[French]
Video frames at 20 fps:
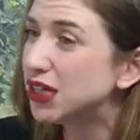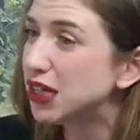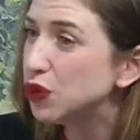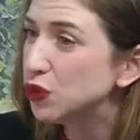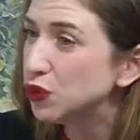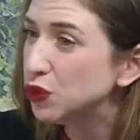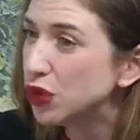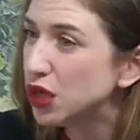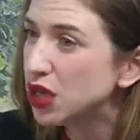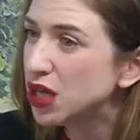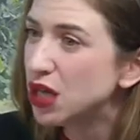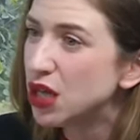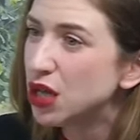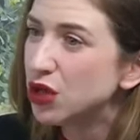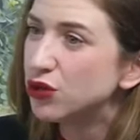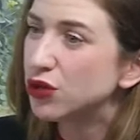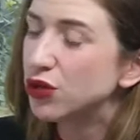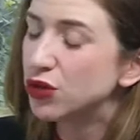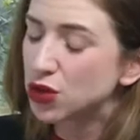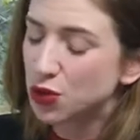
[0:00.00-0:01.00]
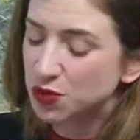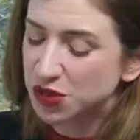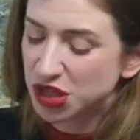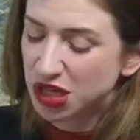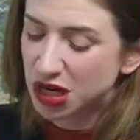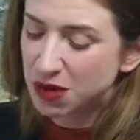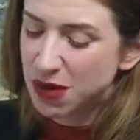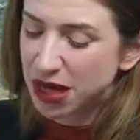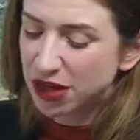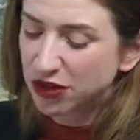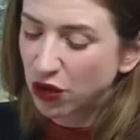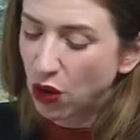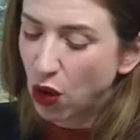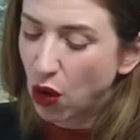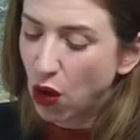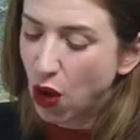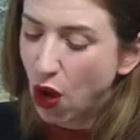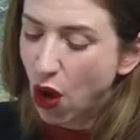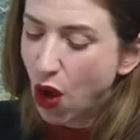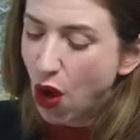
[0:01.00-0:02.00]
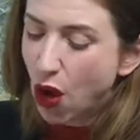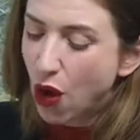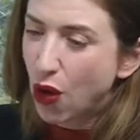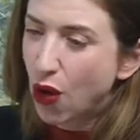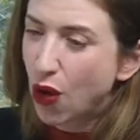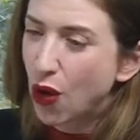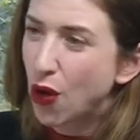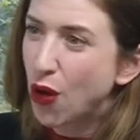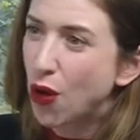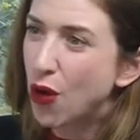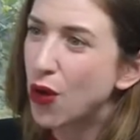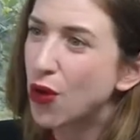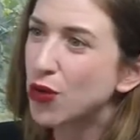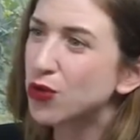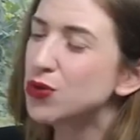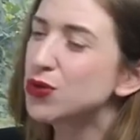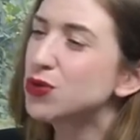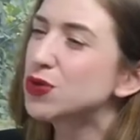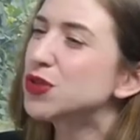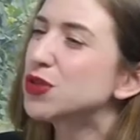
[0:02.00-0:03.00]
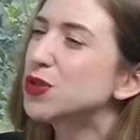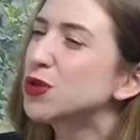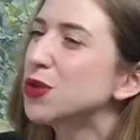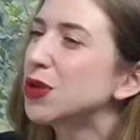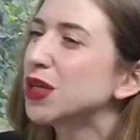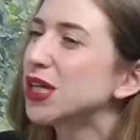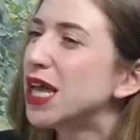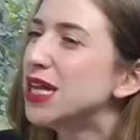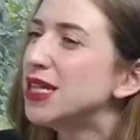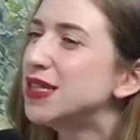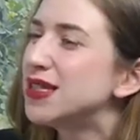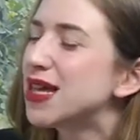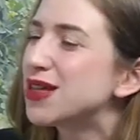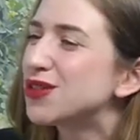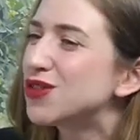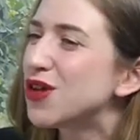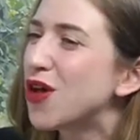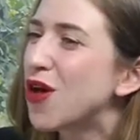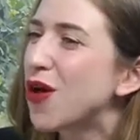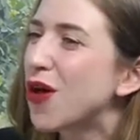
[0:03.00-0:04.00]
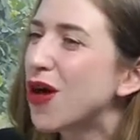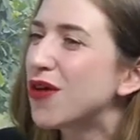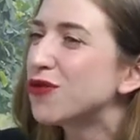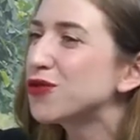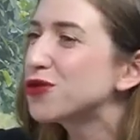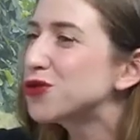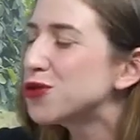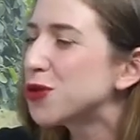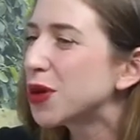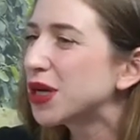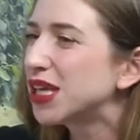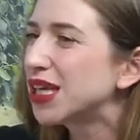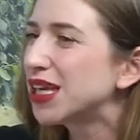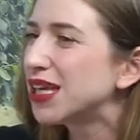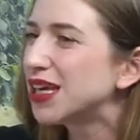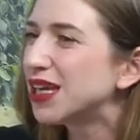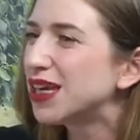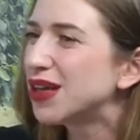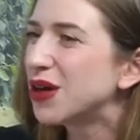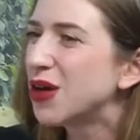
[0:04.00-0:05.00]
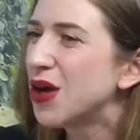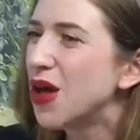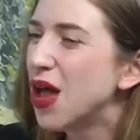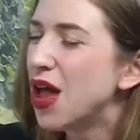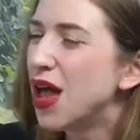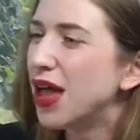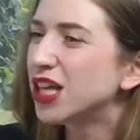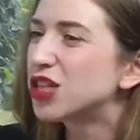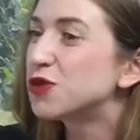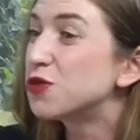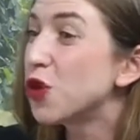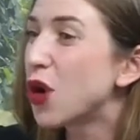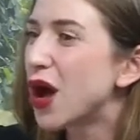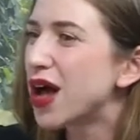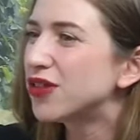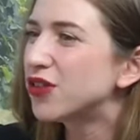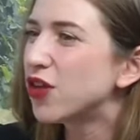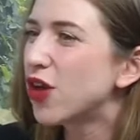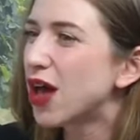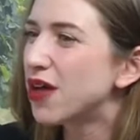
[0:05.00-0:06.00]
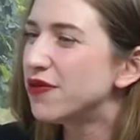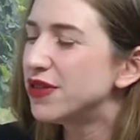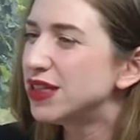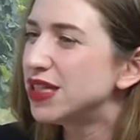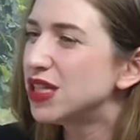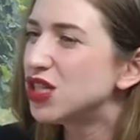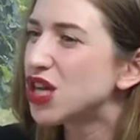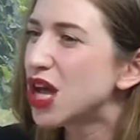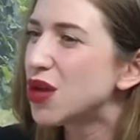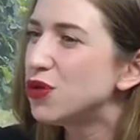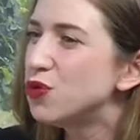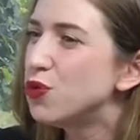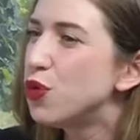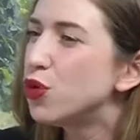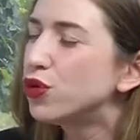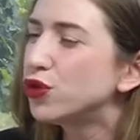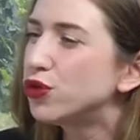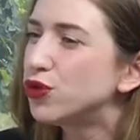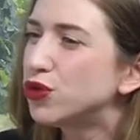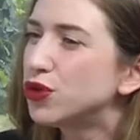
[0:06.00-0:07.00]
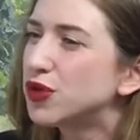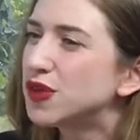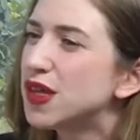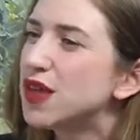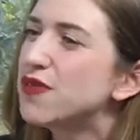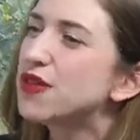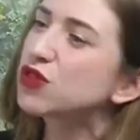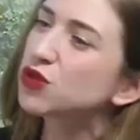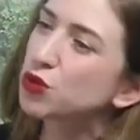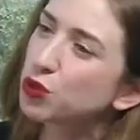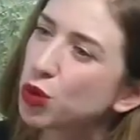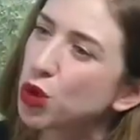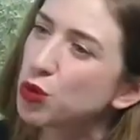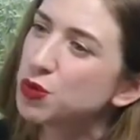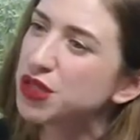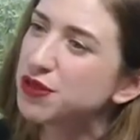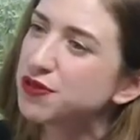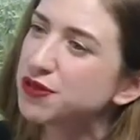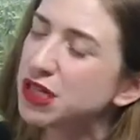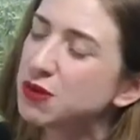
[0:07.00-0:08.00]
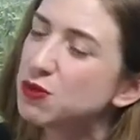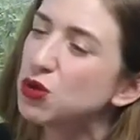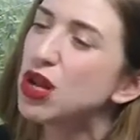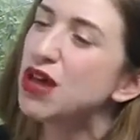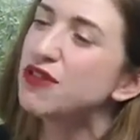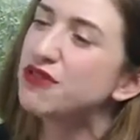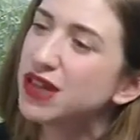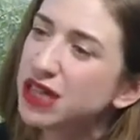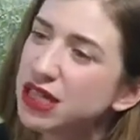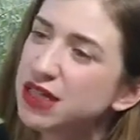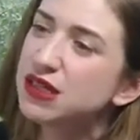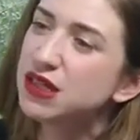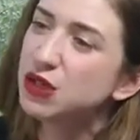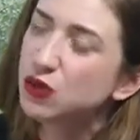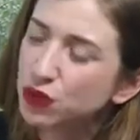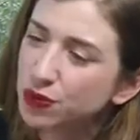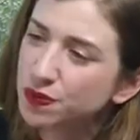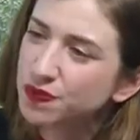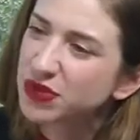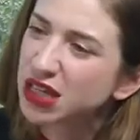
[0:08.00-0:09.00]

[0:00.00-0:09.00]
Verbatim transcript: les loups de Jean-Michel Bertrand. Euh, ce réalisateur, aventurier, explorateur avait déjà eu beaucoup de succès avec son premier film La Vallée des loups